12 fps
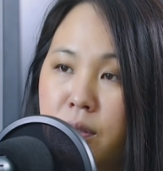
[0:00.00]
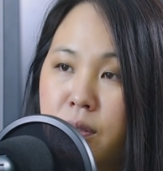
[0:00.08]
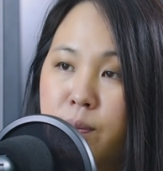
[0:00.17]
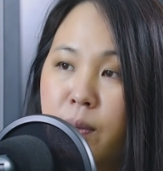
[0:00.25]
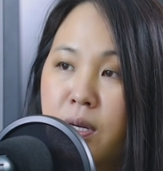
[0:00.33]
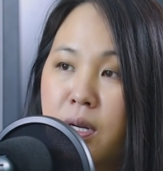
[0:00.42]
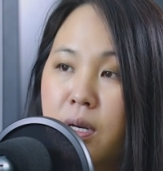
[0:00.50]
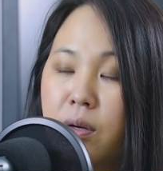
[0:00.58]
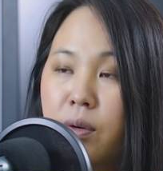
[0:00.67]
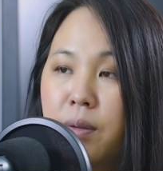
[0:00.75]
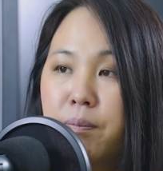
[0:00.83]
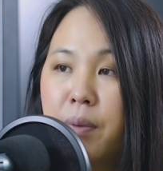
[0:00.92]
yêu bao nhiêu
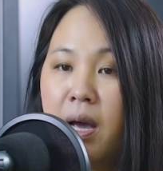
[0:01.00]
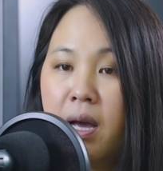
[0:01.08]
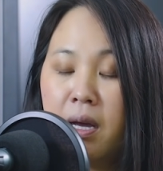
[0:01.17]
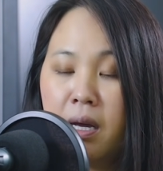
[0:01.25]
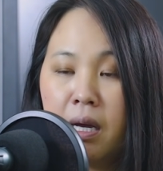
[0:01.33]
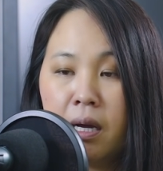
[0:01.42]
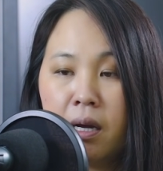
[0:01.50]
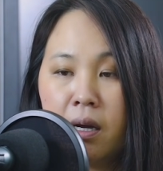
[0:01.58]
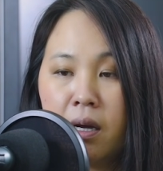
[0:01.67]
nhiều ít ba